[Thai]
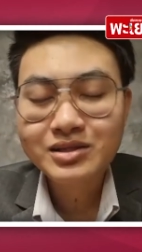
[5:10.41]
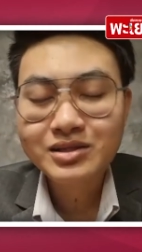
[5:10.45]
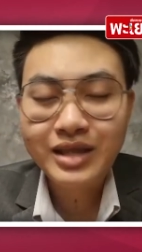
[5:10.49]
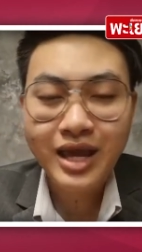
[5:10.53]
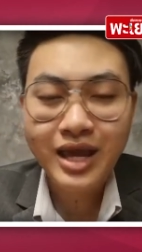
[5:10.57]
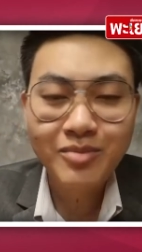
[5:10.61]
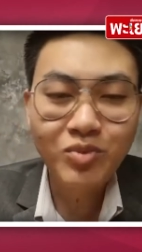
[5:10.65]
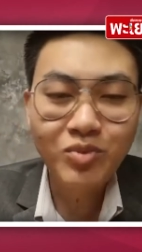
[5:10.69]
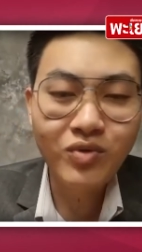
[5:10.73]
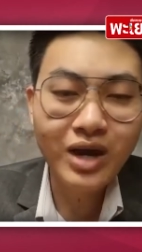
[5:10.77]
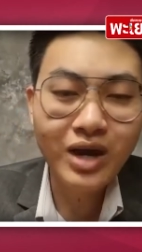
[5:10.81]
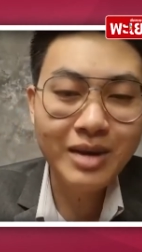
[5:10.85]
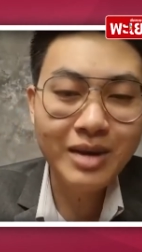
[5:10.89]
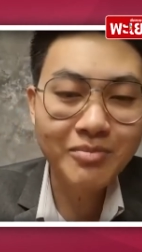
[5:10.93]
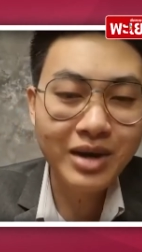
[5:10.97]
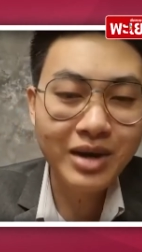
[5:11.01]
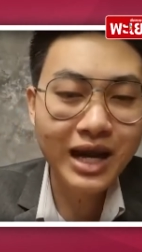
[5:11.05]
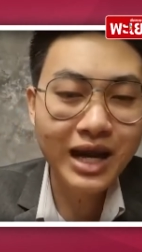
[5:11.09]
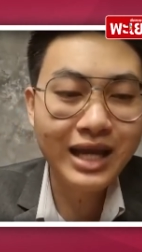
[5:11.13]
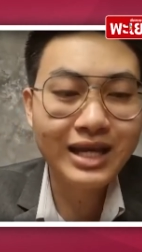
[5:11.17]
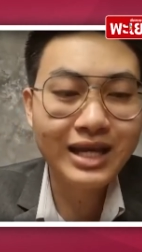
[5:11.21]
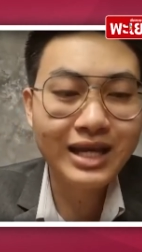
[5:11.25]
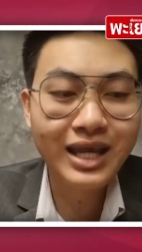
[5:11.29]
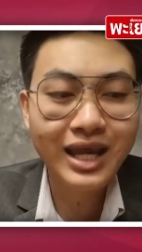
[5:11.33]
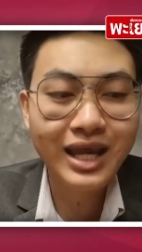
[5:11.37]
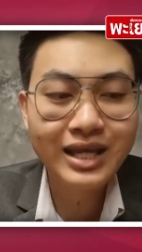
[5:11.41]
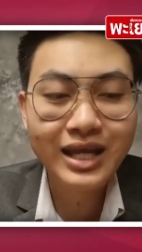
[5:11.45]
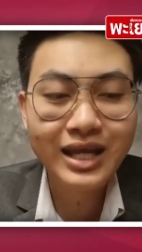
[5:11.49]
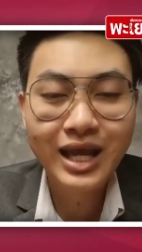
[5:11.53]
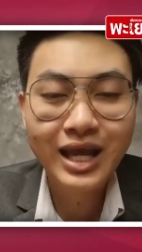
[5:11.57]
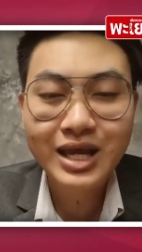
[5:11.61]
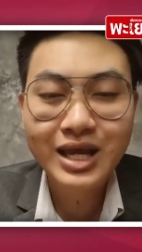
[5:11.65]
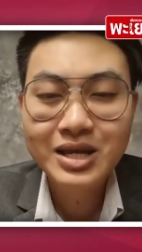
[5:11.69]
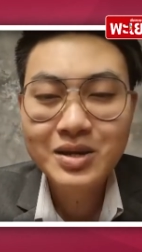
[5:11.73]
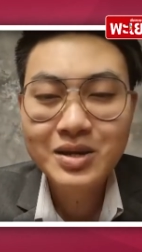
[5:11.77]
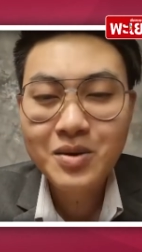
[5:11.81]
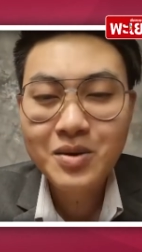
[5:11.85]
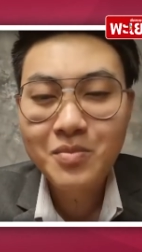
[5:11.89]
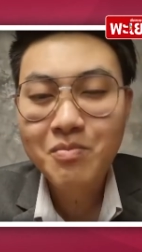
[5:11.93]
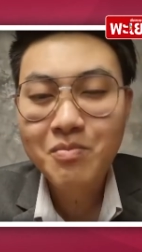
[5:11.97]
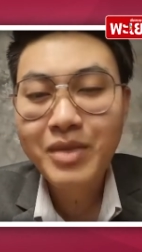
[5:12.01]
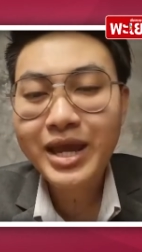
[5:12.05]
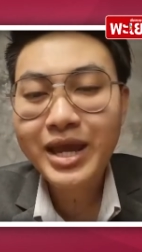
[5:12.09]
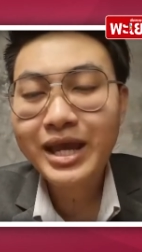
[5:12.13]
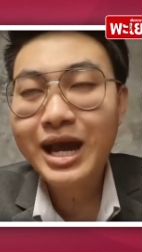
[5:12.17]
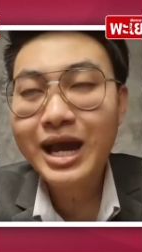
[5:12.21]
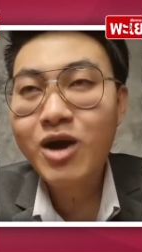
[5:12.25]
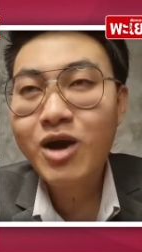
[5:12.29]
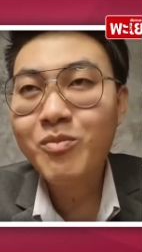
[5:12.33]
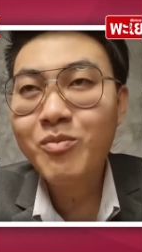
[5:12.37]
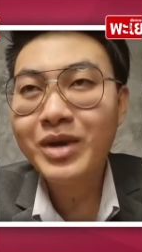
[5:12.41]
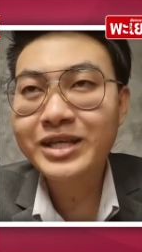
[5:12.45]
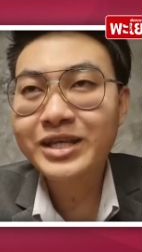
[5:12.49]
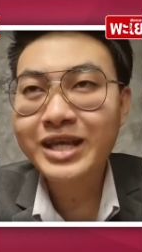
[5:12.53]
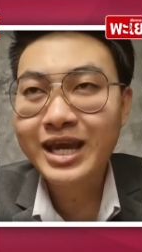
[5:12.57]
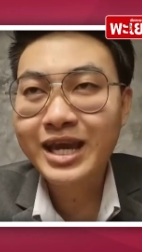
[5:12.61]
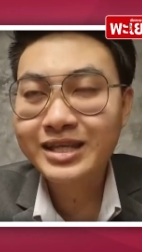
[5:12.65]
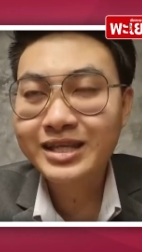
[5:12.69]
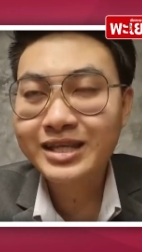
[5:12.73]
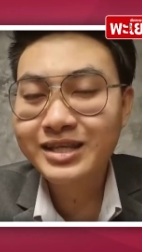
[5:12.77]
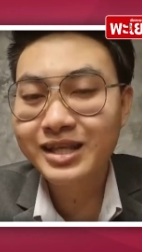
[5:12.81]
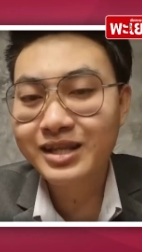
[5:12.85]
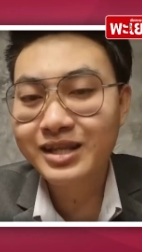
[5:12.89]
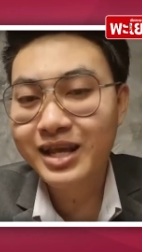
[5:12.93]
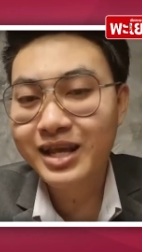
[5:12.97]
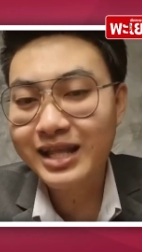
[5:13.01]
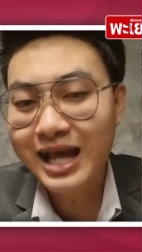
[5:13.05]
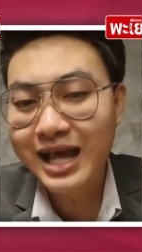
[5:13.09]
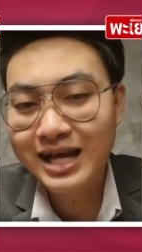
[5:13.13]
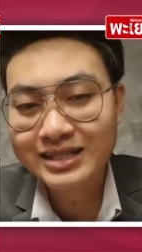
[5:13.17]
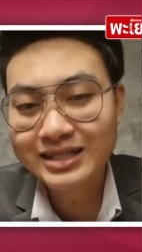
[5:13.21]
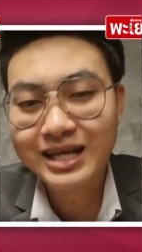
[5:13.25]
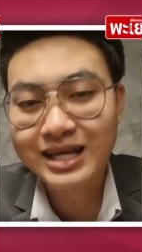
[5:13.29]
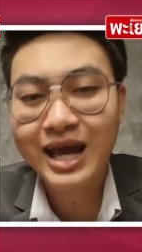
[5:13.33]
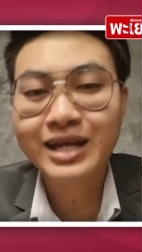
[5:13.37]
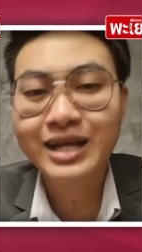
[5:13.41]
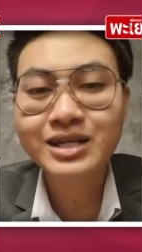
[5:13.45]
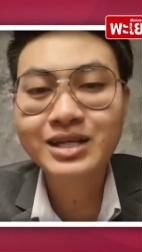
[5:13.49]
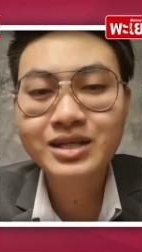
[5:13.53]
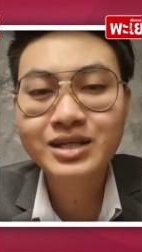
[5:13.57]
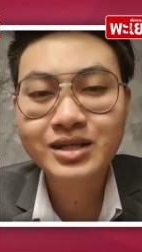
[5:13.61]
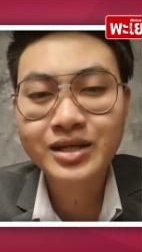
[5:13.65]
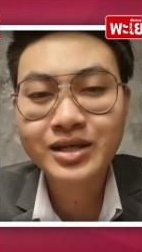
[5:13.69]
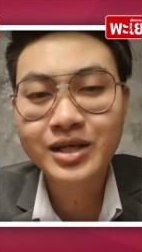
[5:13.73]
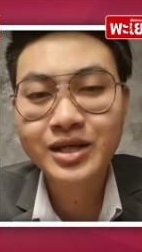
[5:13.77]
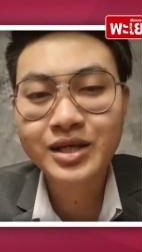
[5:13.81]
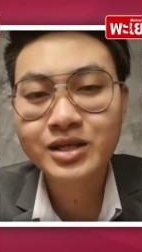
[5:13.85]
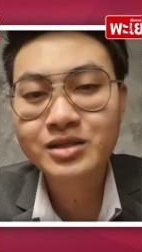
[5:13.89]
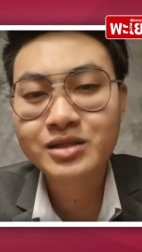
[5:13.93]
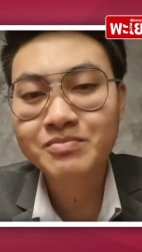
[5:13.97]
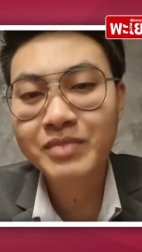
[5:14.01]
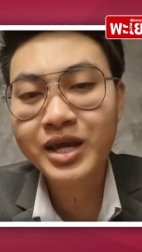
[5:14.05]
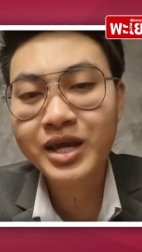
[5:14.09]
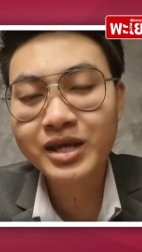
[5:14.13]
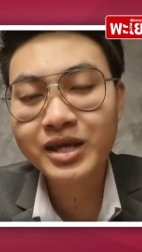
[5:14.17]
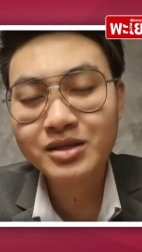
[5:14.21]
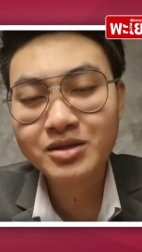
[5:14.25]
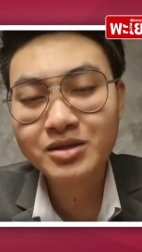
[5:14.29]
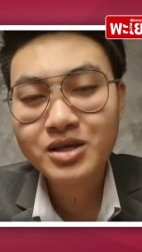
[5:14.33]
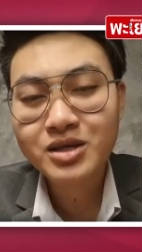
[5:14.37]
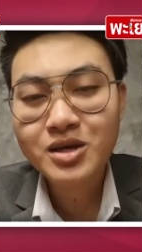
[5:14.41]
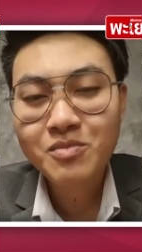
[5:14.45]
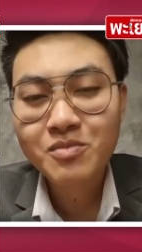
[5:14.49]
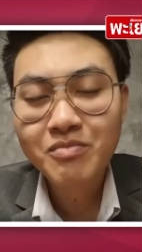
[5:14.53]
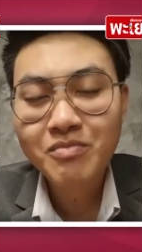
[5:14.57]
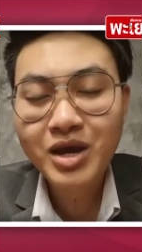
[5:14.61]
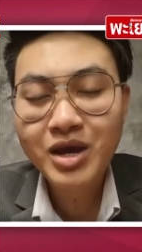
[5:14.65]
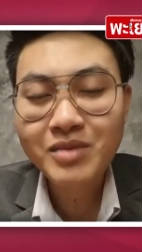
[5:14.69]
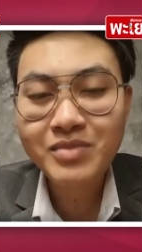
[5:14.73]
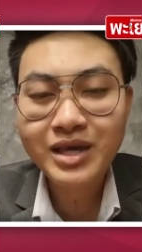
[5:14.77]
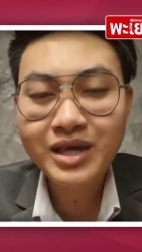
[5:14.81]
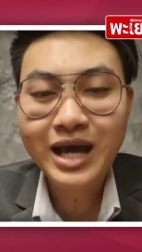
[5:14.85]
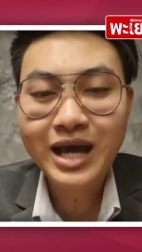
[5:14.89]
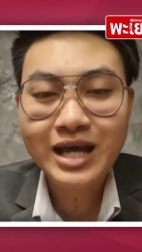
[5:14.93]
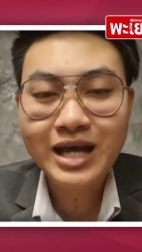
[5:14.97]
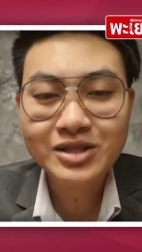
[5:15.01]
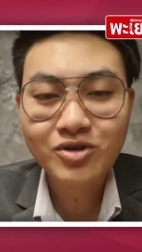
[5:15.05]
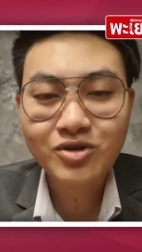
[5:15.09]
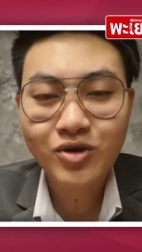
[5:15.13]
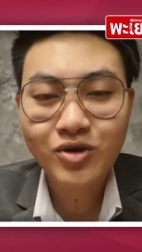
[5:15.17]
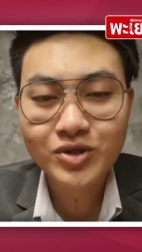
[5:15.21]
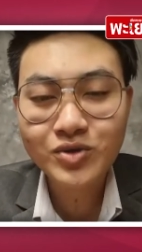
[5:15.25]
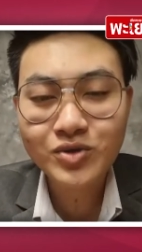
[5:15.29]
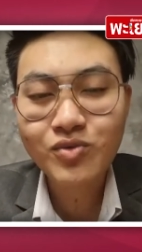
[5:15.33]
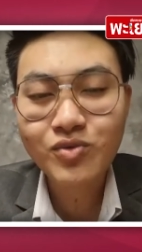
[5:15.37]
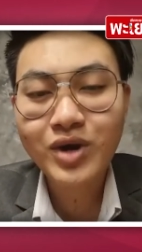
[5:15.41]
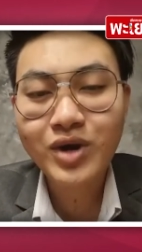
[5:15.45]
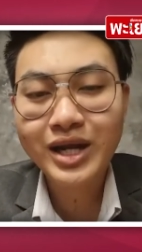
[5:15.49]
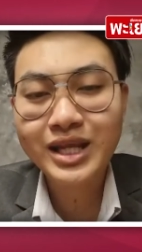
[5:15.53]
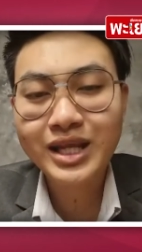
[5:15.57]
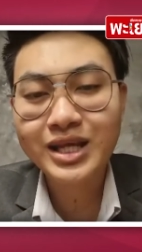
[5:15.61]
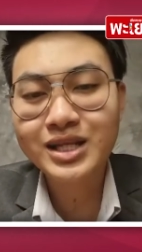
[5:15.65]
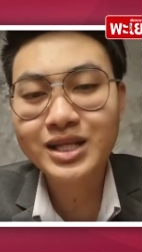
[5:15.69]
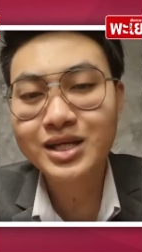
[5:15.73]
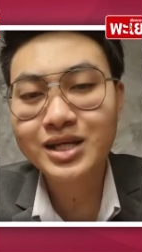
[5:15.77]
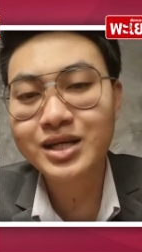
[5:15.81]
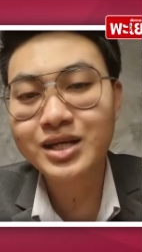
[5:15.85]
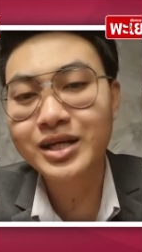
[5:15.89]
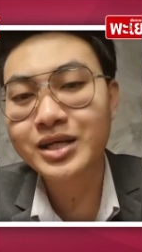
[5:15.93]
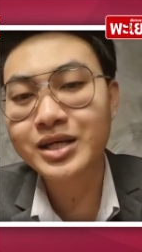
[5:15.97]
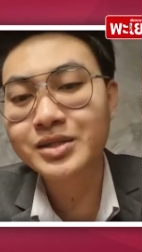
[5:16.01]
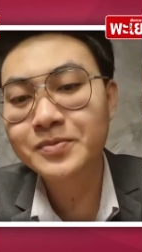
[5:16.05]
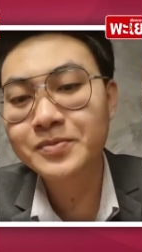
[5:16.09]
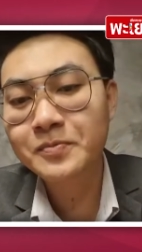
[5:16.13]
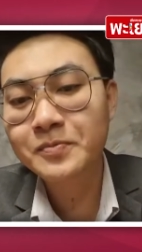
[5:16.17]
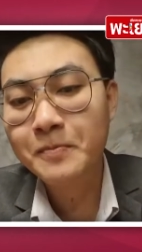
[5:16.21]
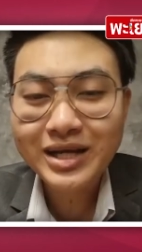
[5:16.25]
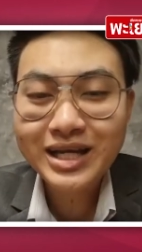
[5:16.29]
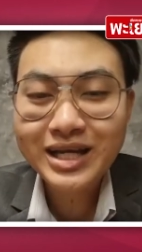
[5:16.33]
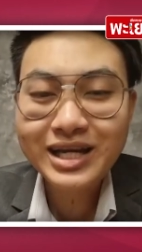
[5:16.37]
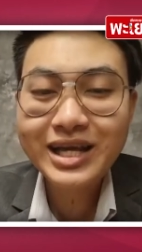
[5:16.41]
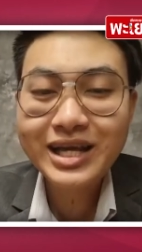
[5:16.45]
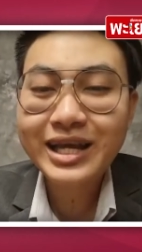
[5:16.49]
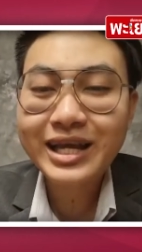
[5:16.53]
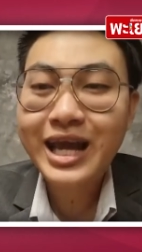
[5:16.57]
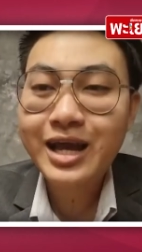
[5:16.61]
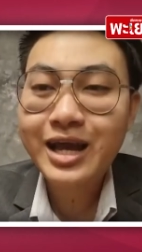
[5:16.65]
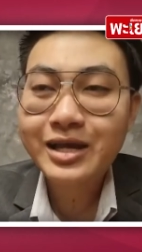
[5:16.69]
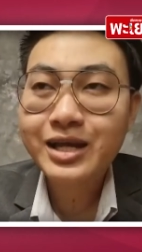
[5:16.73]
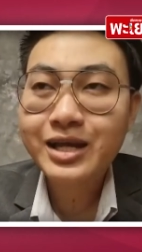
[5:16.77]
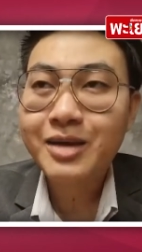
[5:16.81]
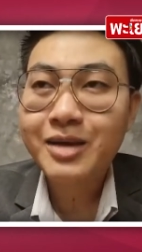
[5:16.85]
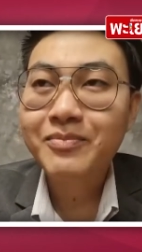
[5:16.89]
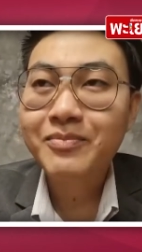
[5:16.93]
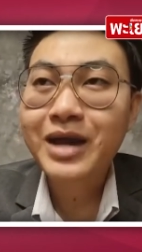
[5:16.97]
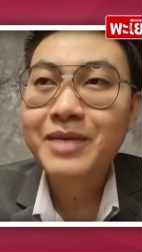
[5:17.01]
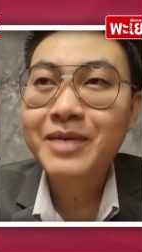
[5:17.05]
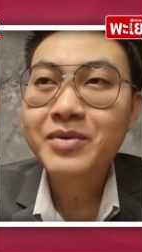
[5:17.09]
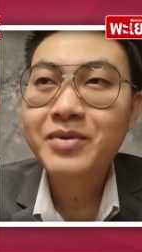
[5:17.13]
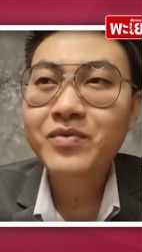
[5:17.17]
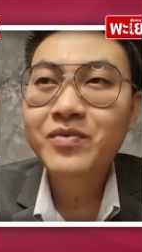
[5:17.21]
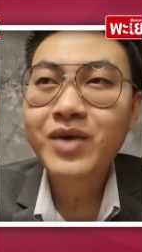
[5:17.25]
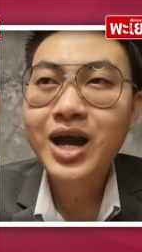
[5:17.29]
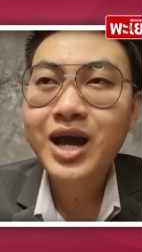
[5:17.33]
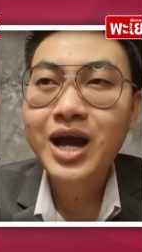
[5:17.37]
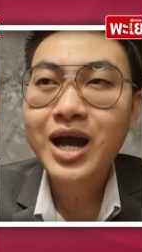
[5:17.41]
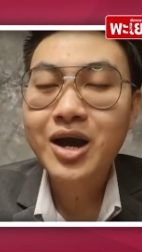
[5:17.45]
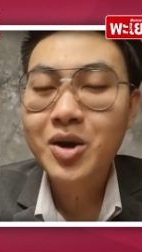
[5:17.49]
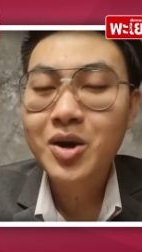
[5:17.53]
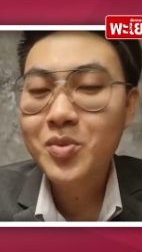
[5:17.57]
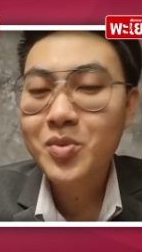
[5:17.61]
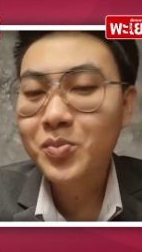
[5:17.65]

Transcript: แต่ผู้ค้ำประกันเองเนี่ย ไม่เข้ามาใช้สิทธิ์ในทางศาลเลยไม่มีการต่อสู้คดีเลยมันก็เลยกลับเป็นว่า